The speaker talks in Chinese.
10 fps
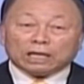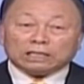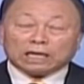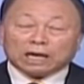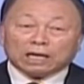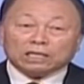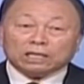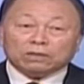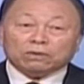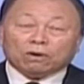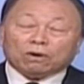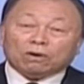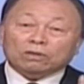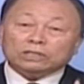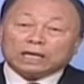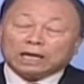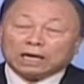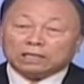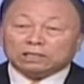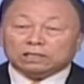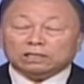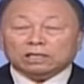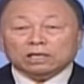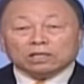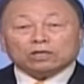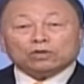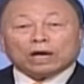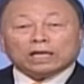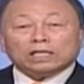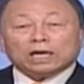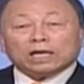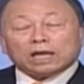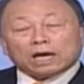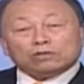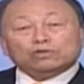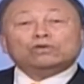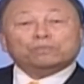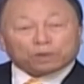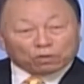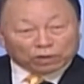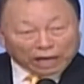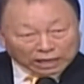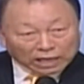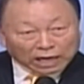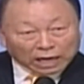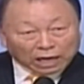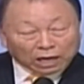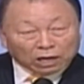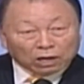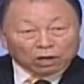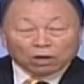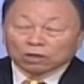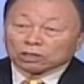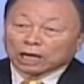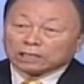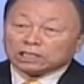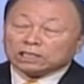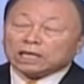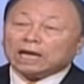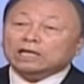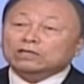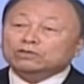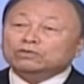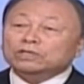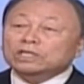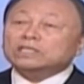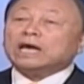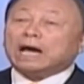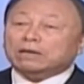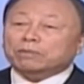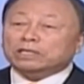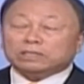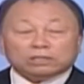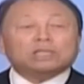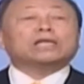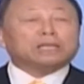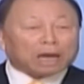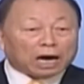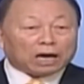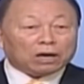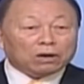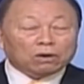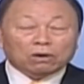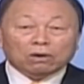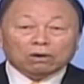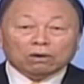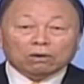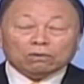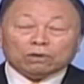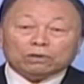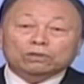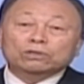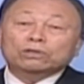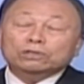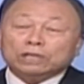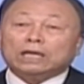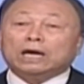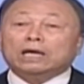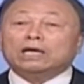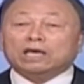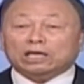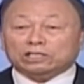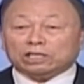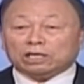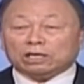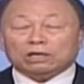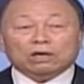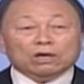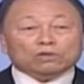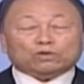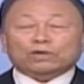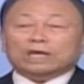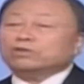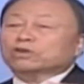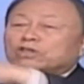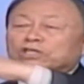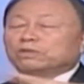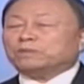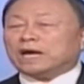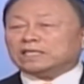我朴牧师使瘸子行走，上帝使我行很多事，那些事不是我来做的，我全依靠恩典做的那些事。格林的后书十五章十节。